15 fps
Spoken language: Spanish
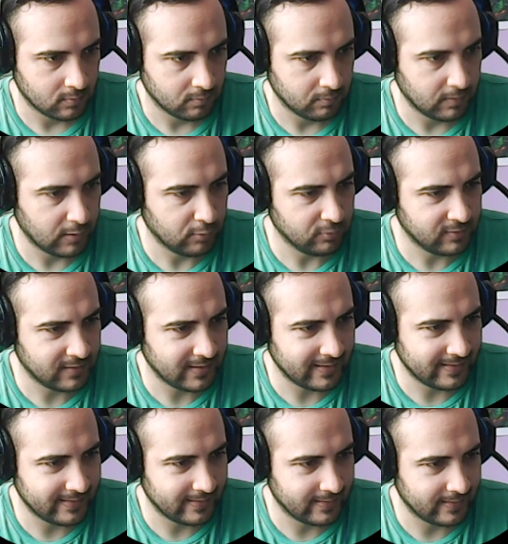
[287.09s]
Me gusta el,
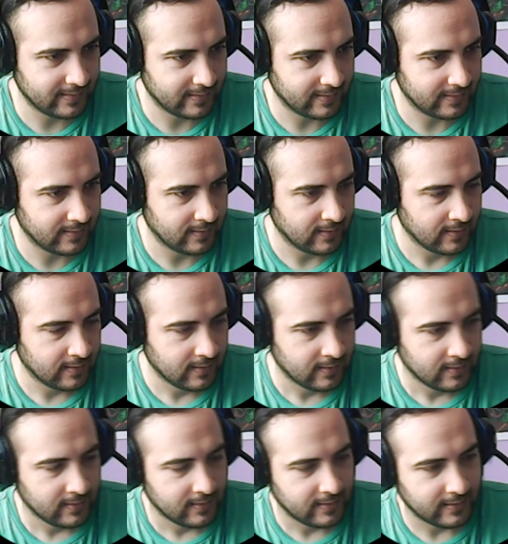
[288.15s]
el,
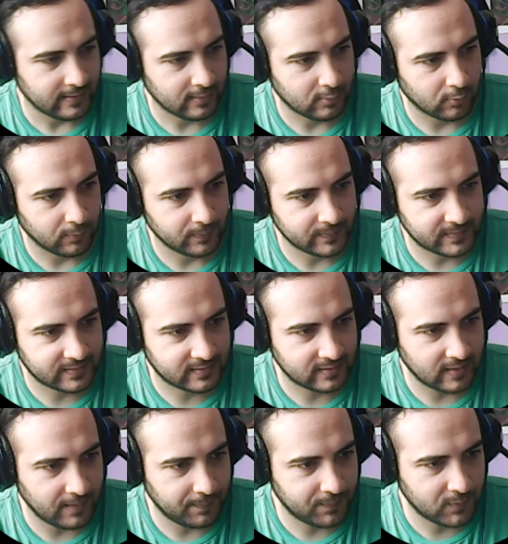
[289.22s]
el,
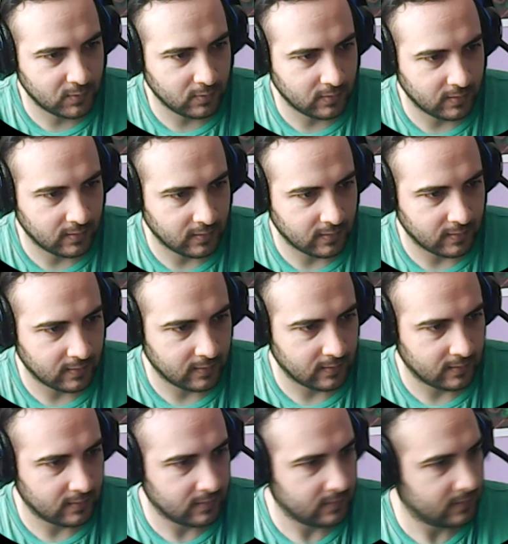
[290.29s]
concepto de,
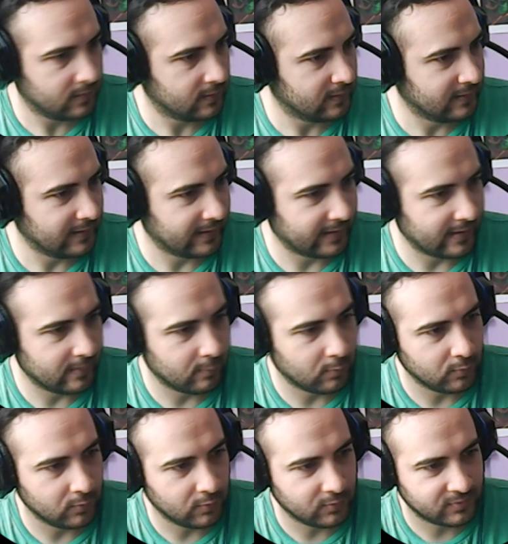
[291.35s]
de que el
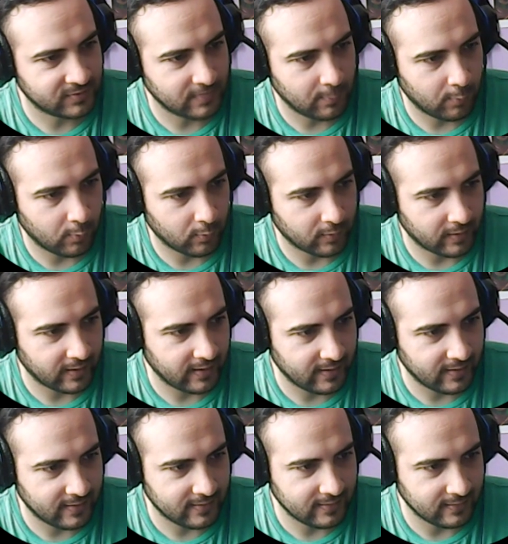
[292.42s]
mundo se
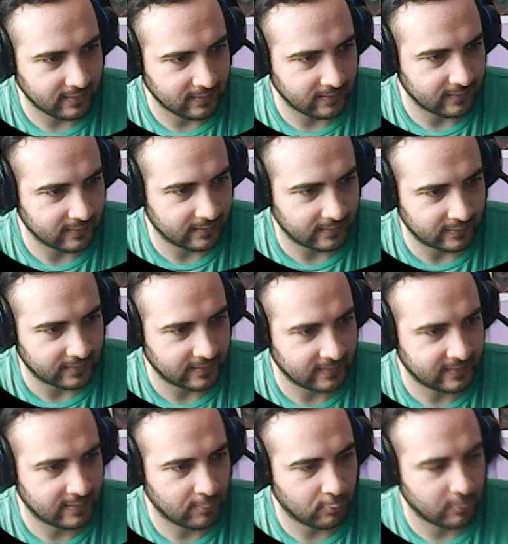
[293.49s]
bloquea y
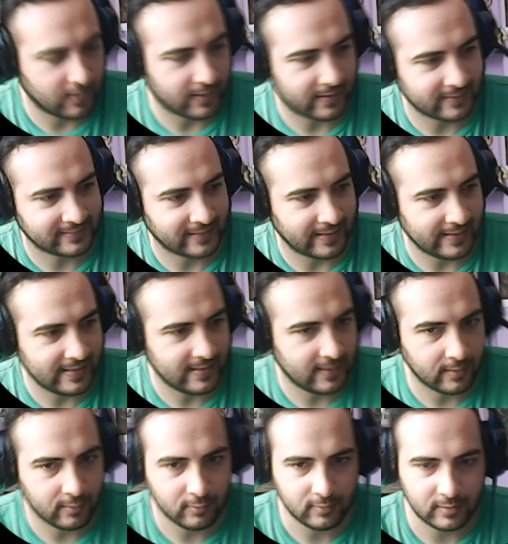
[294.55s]
tienes que buscar la
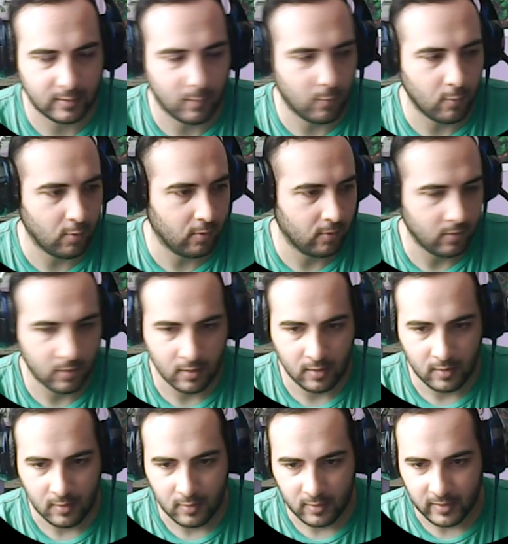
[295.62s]
salida, ¿no? Es como,
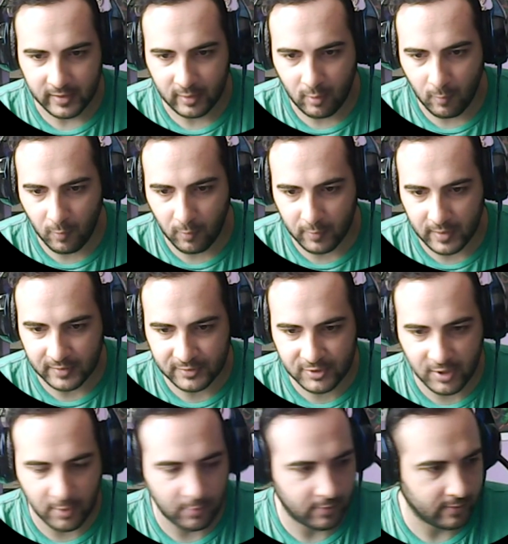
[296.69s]
es como bien
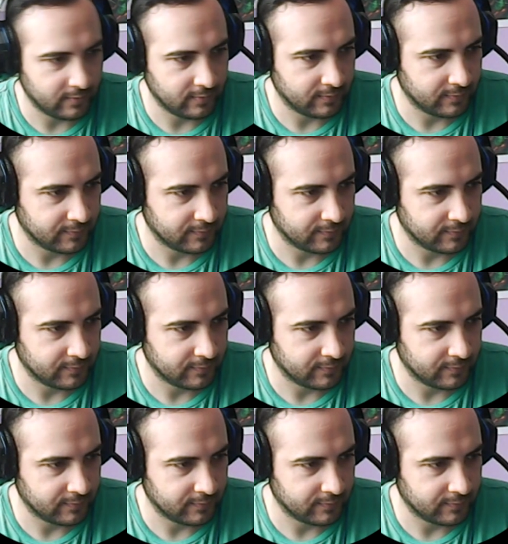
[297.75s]
chévere.